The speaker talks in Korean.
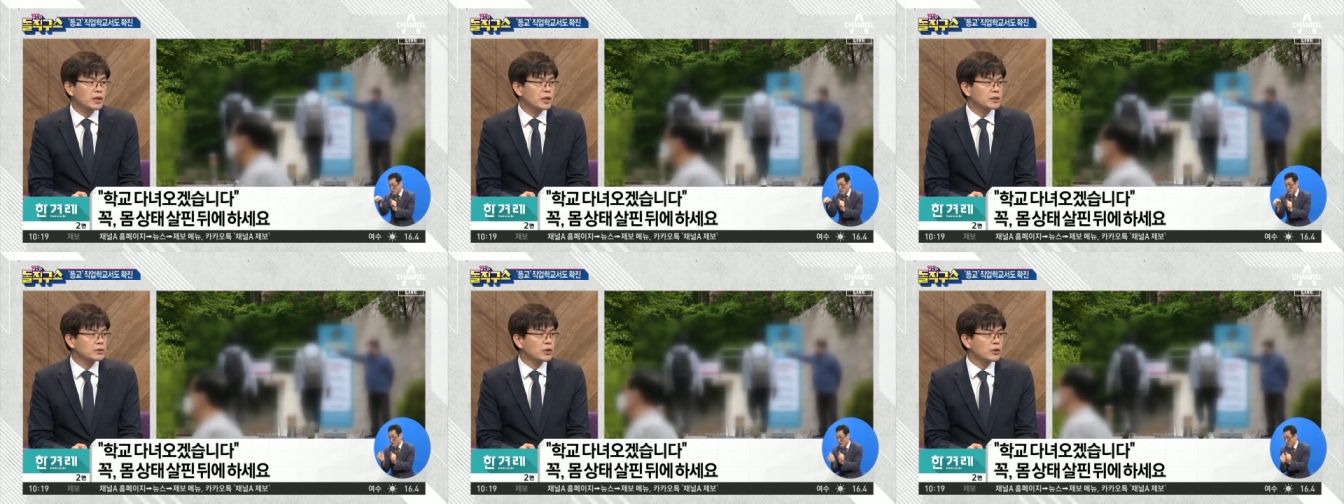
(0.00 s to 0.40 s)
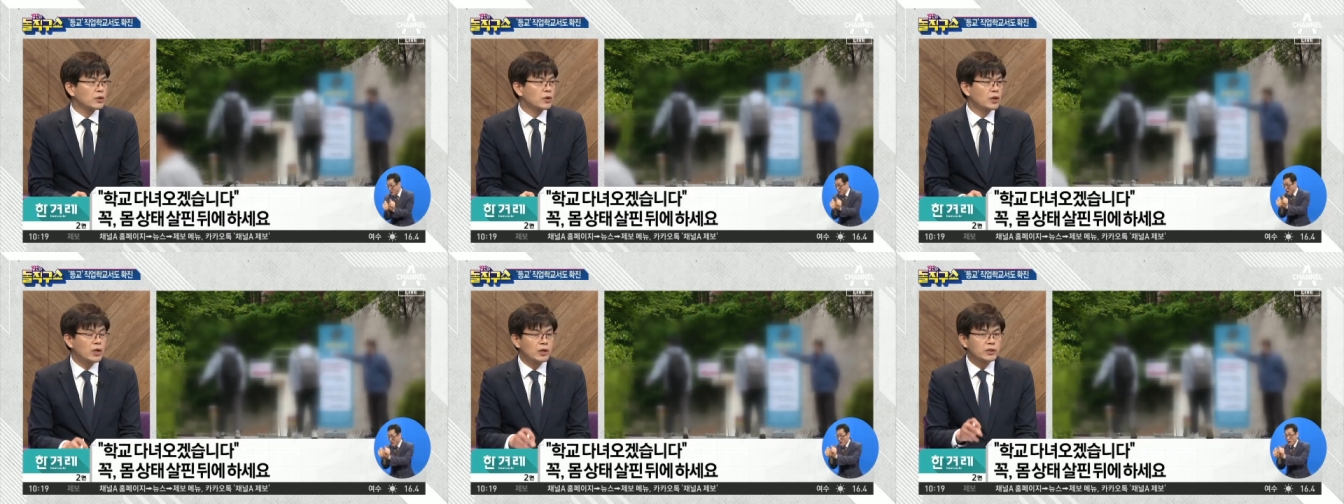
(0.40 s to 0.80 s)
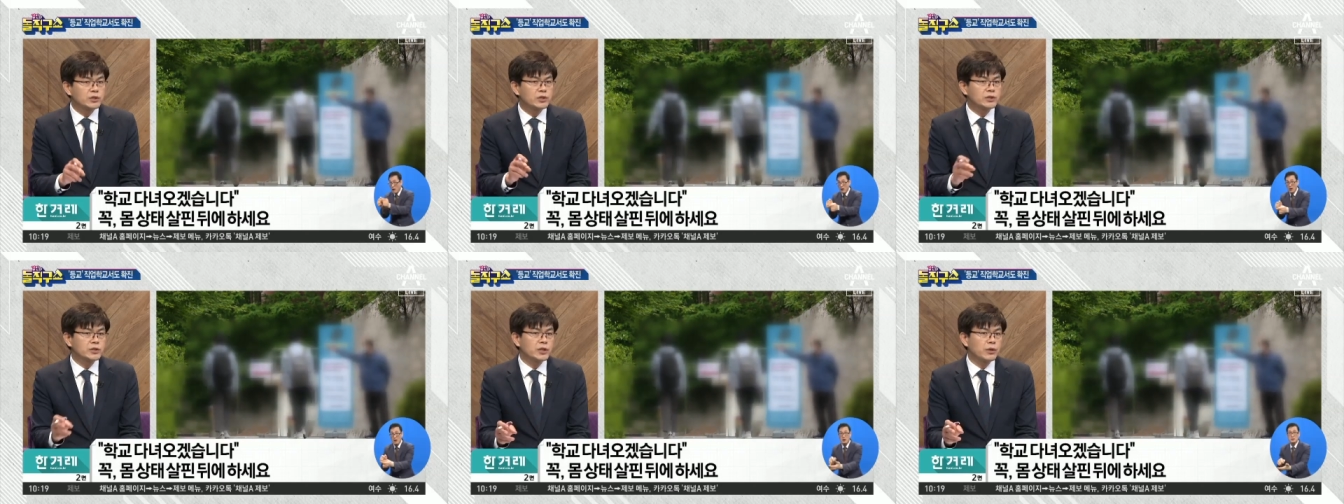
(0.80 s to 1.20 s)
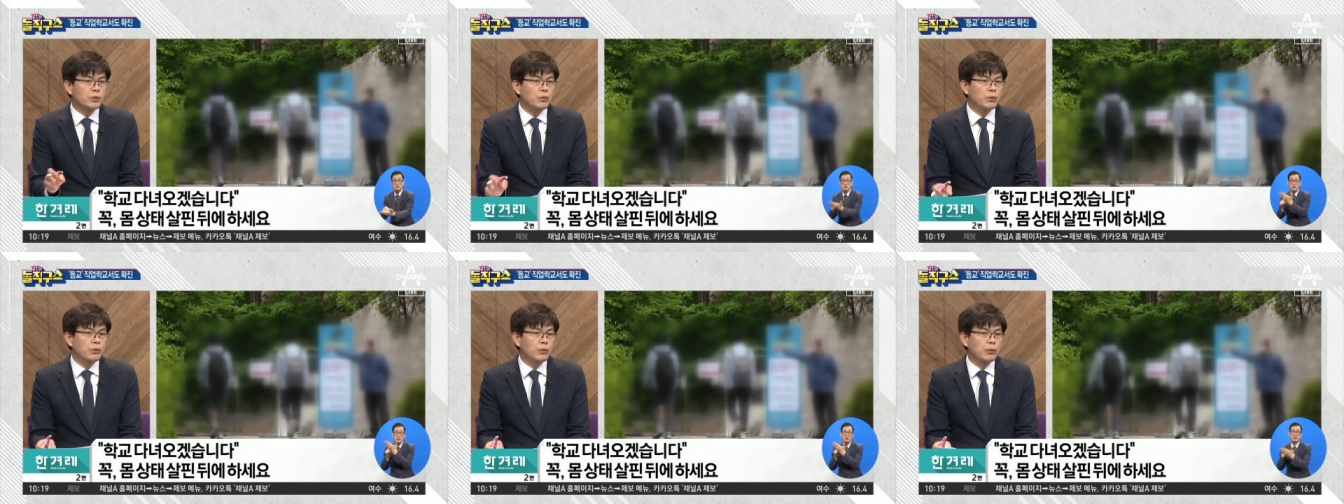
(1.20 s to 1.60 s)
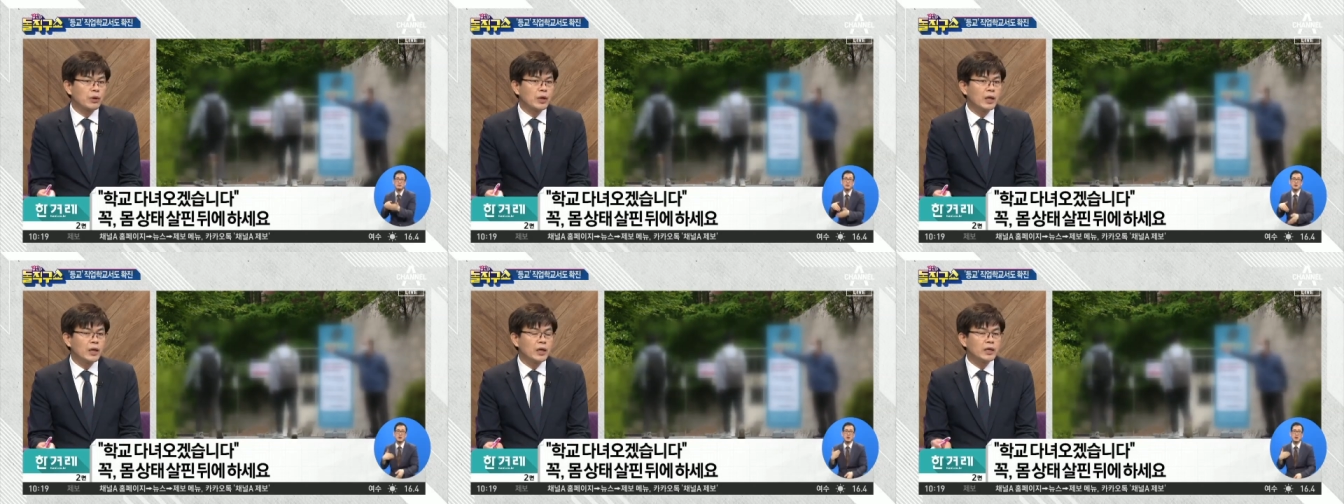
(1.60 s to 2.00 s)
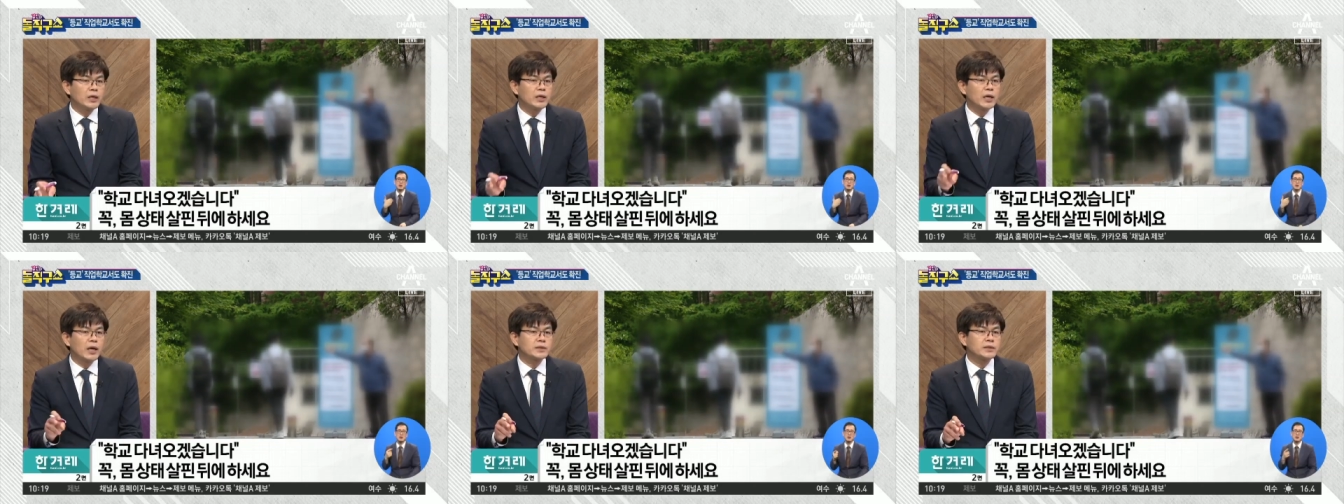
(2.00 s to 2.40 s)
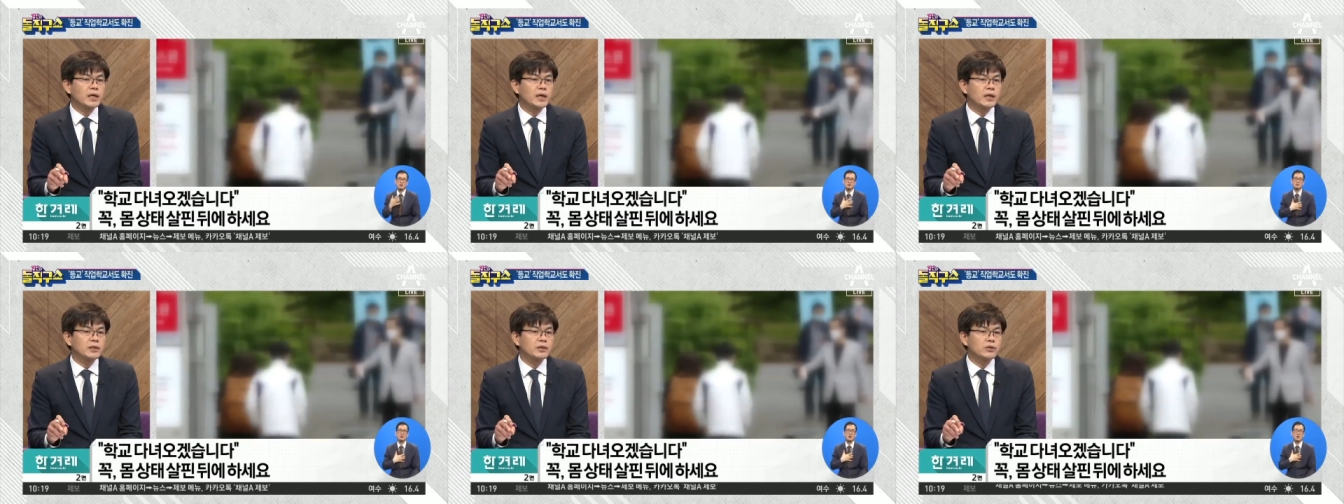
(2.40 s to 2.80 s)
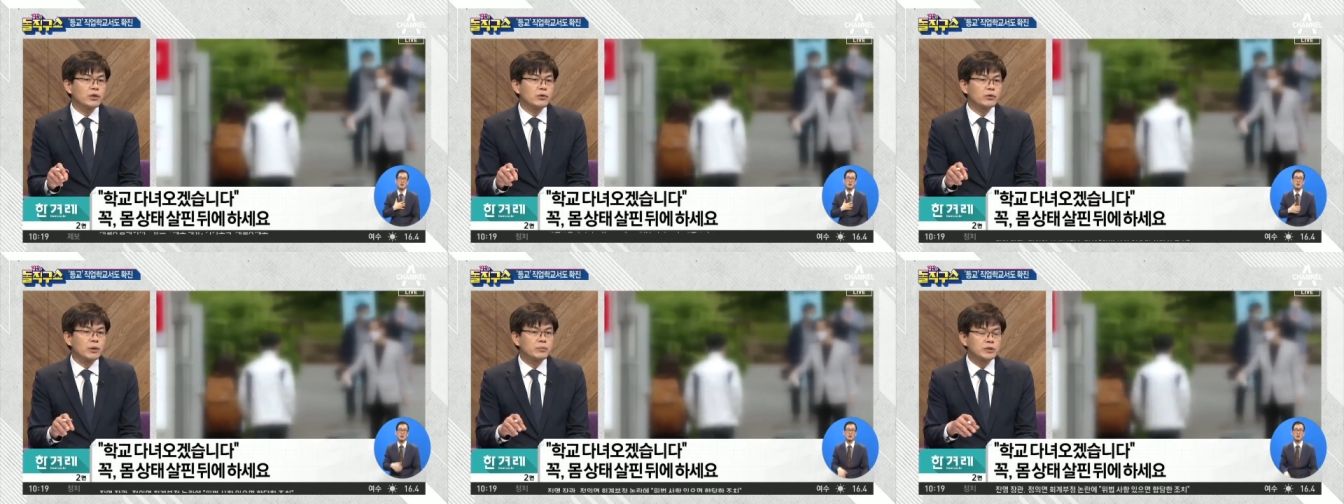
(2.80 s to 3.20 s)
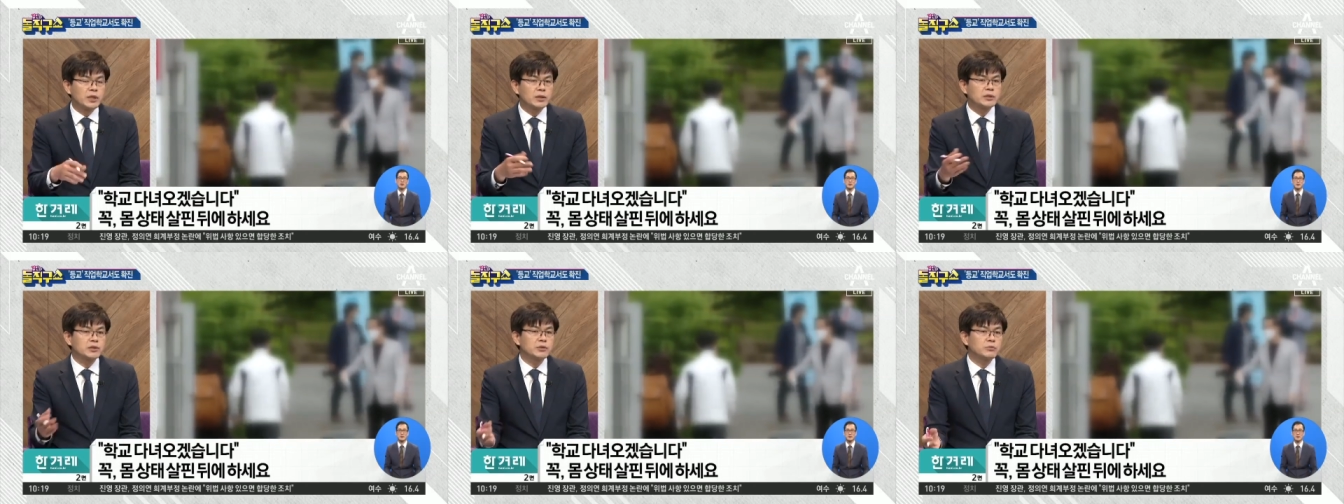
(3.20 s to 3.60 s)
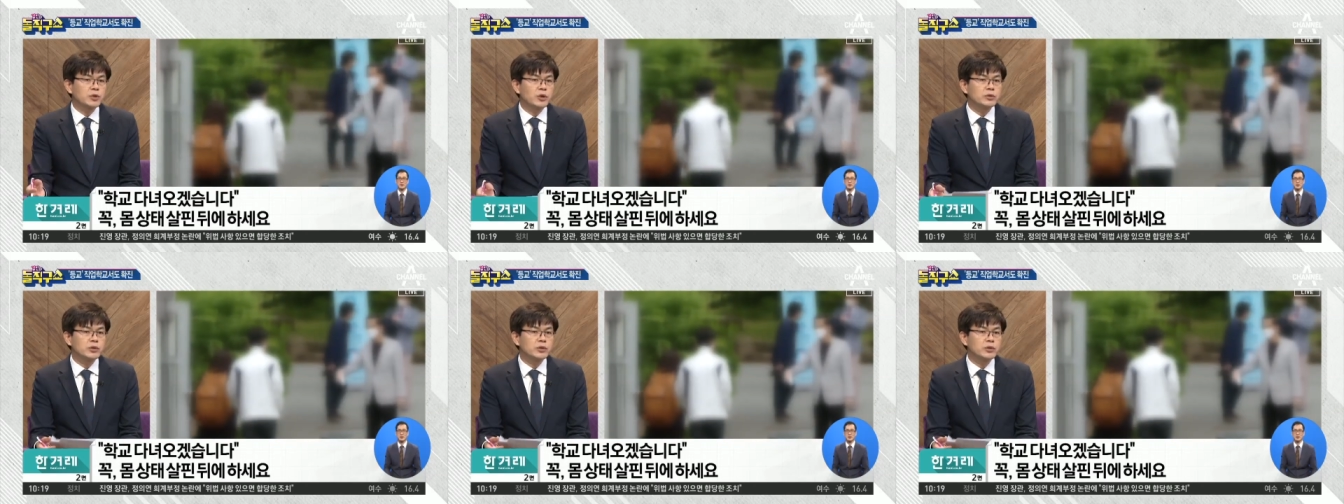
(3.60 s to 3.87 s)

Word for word: 그래서 실제로 이 학생 같은 경우에 이제 지금